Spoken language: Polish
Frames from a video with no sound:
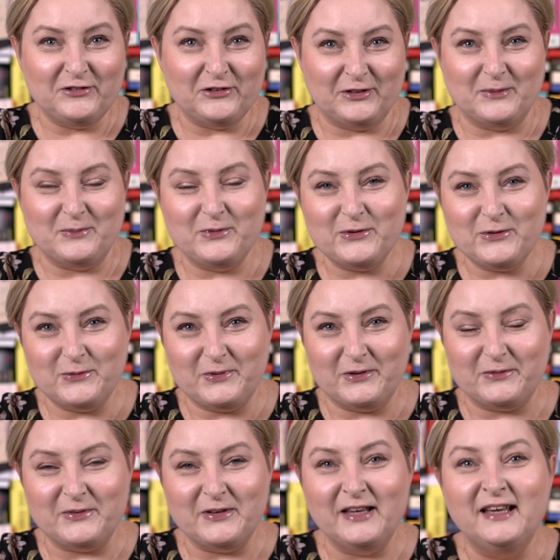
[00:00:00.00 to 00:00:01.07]
Czytam, bo
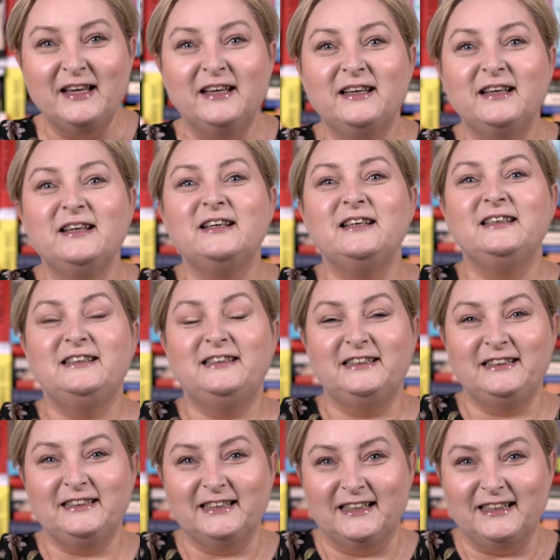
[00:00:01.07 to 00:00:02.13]
lubię.
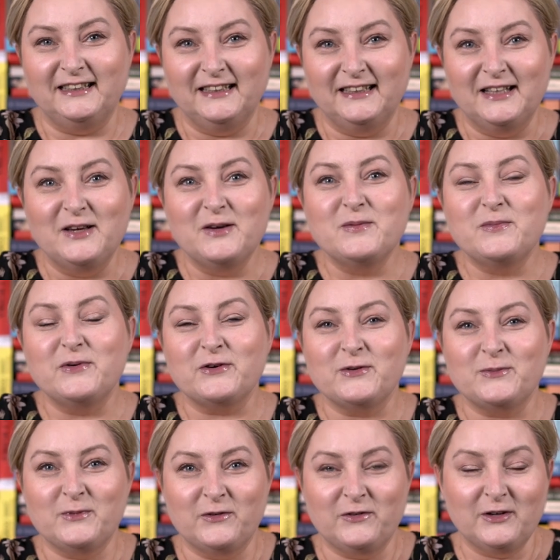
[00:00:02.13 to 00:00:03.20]
Dzisiaj
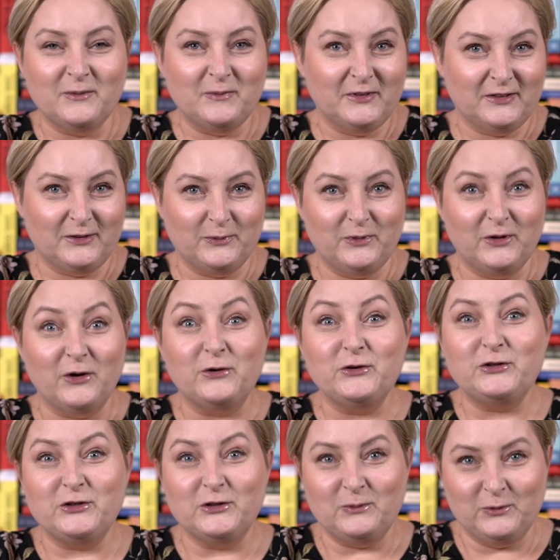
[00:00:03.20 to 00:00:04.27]
porozmawiamy sobie o
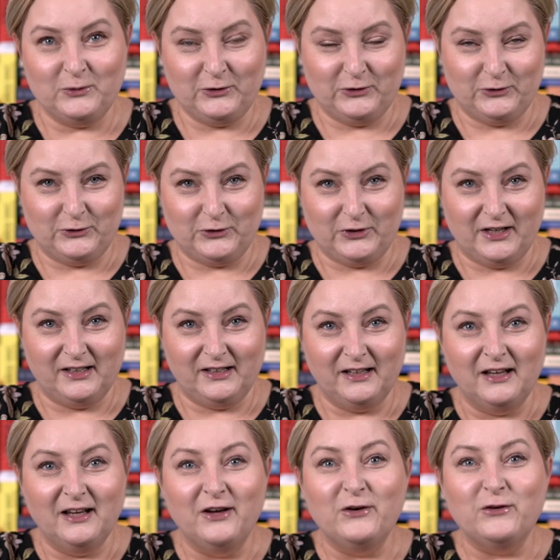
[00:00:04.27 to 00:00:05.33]
siedmiu książkach.
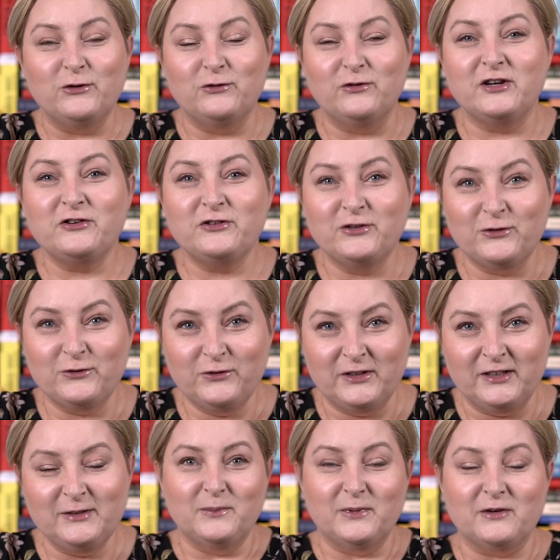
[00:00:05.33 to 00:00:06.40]
Uważny
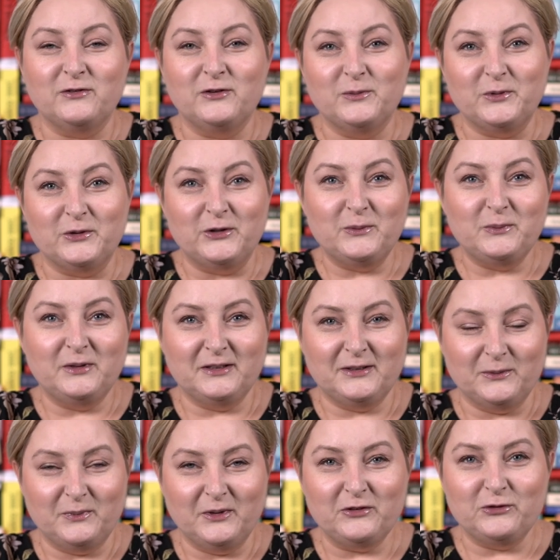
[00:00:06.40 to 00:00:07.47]
widz prawdopodobnie
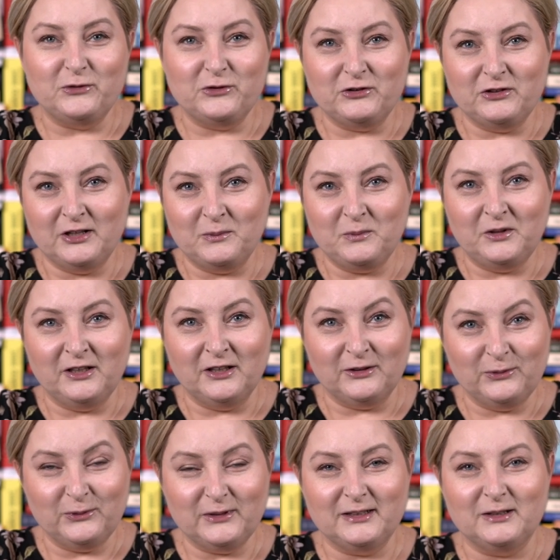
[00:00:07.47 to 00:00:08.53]
zobaczył, że na
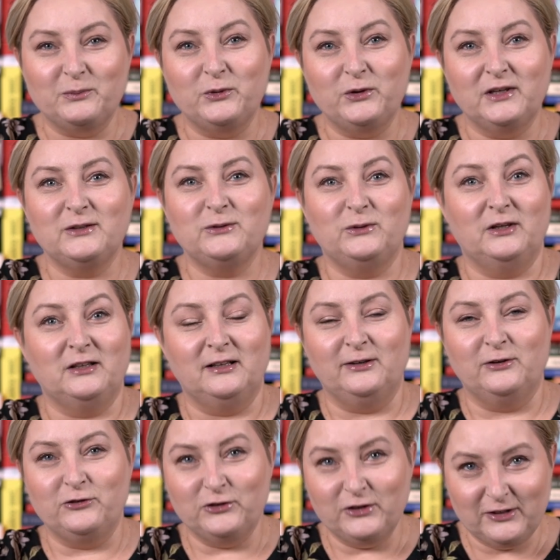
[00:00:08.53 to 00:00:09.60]
miniaturce pokazuje
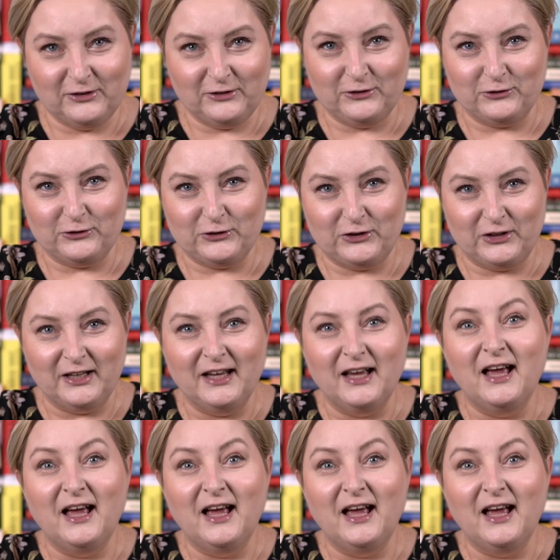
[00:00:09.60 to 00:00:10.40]
tylko cztery książki,